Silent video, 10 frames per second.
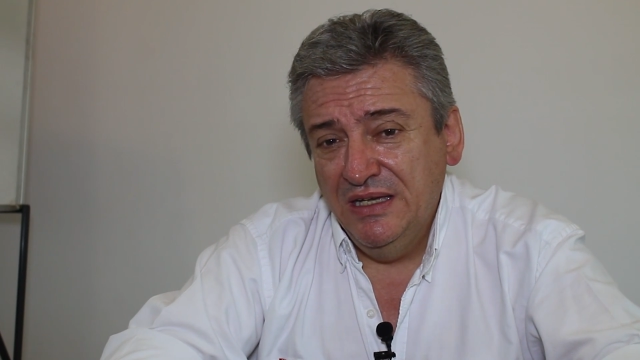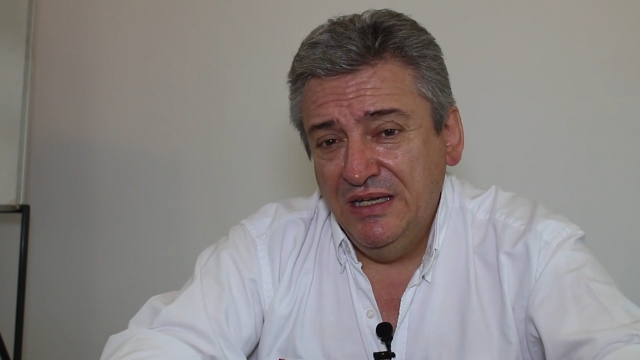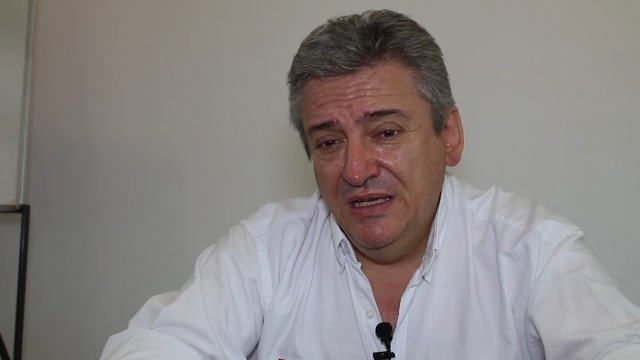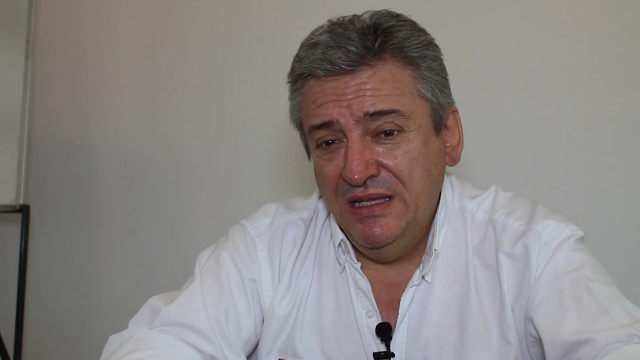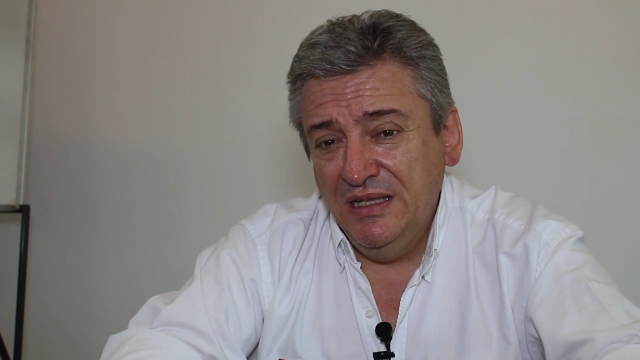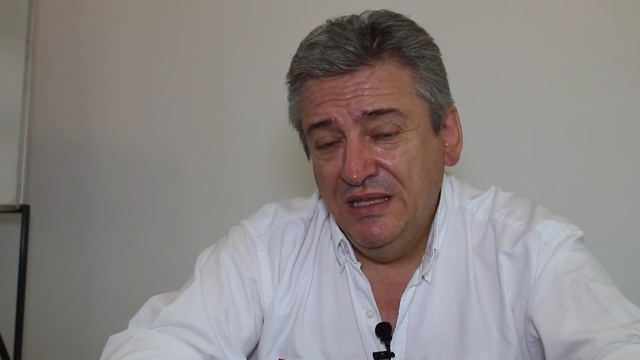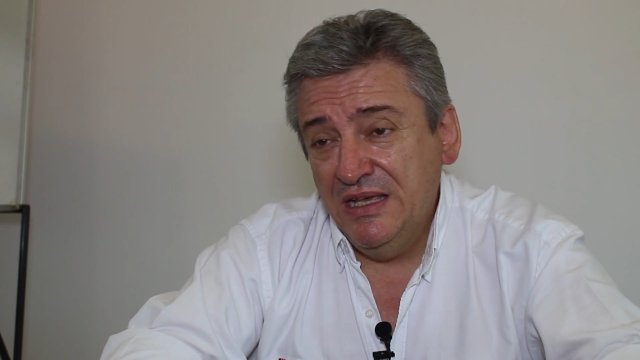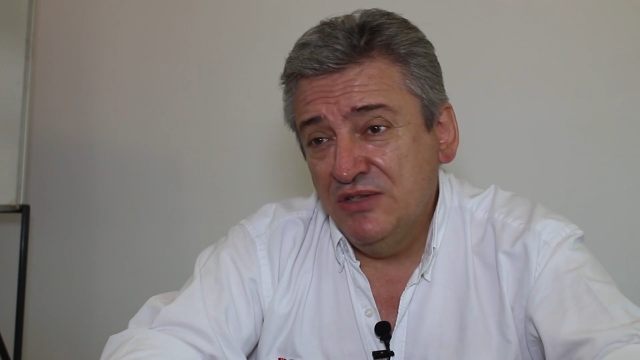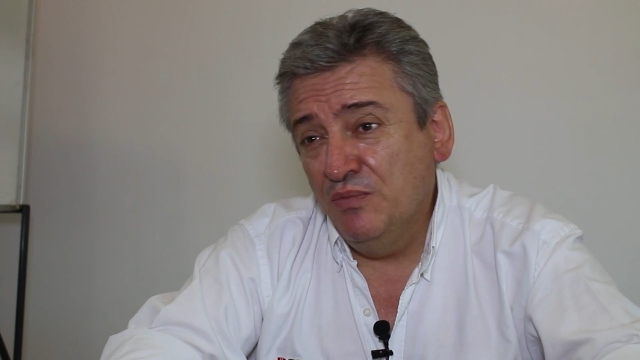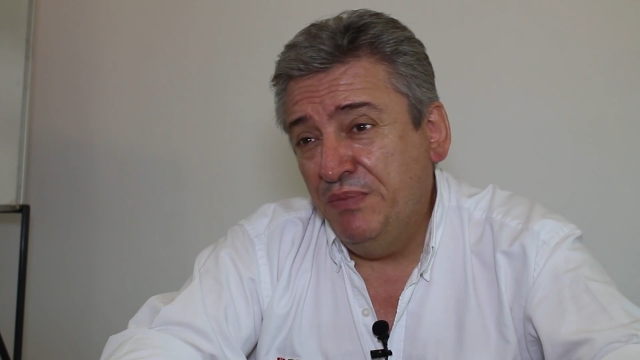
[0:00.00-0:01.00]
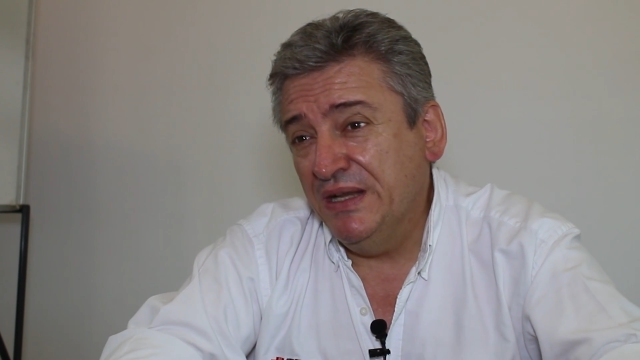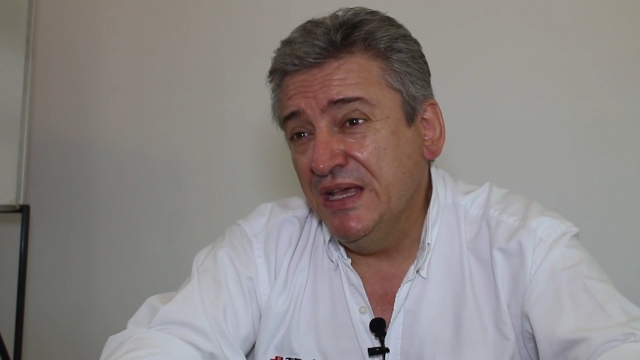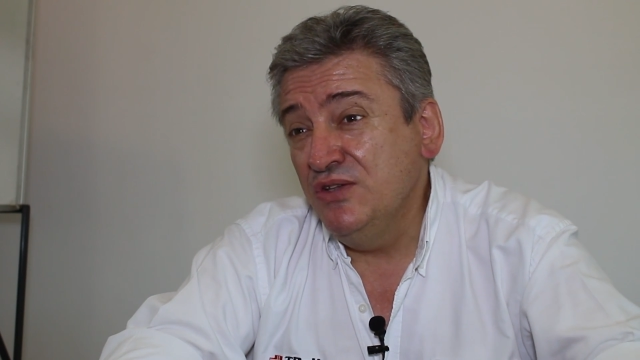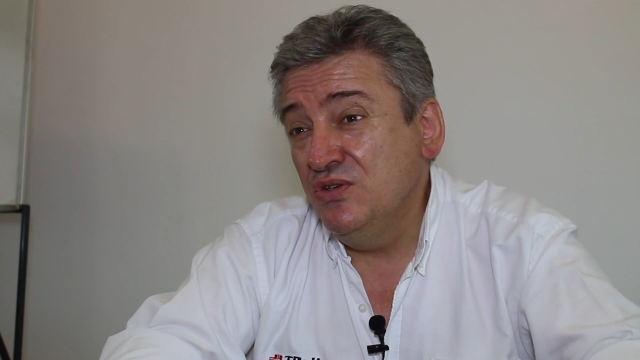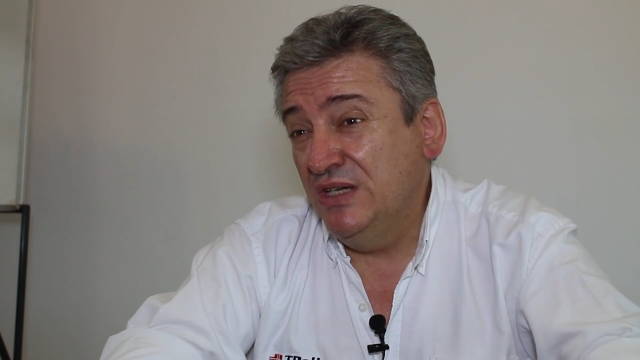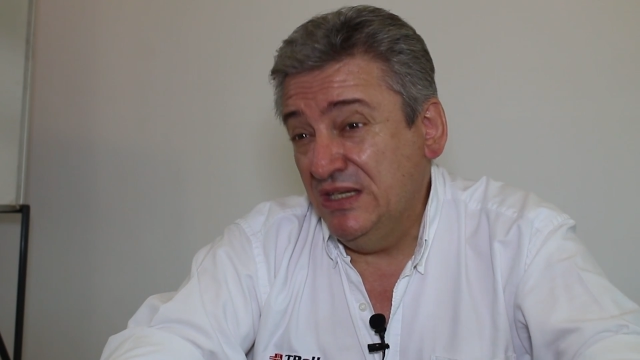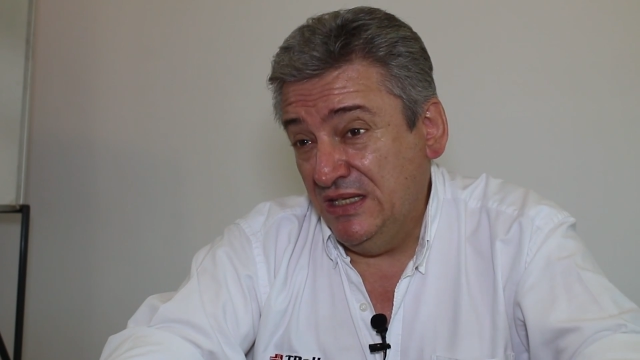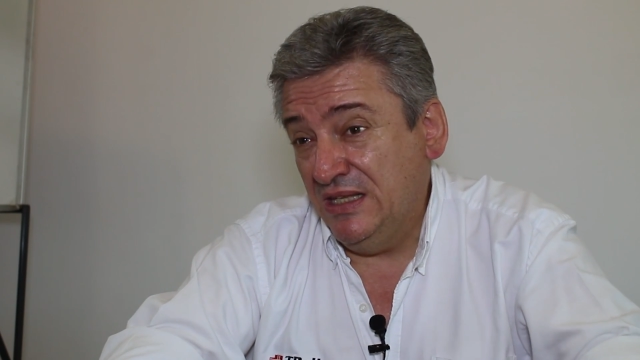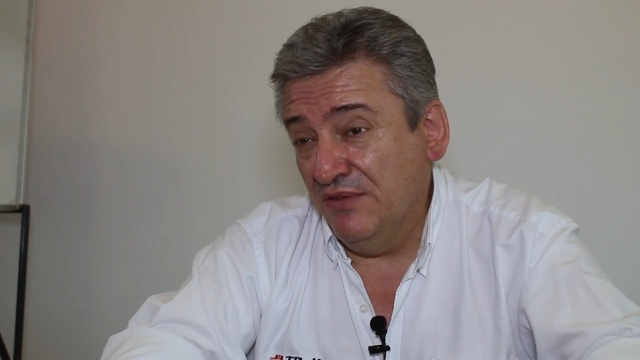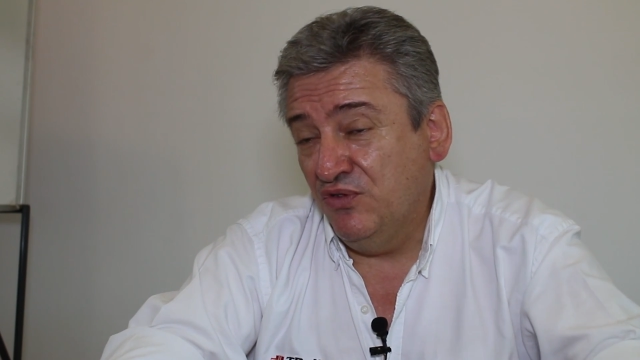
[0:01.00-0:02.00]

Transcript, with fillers: eh, desde hace un par de años y que se están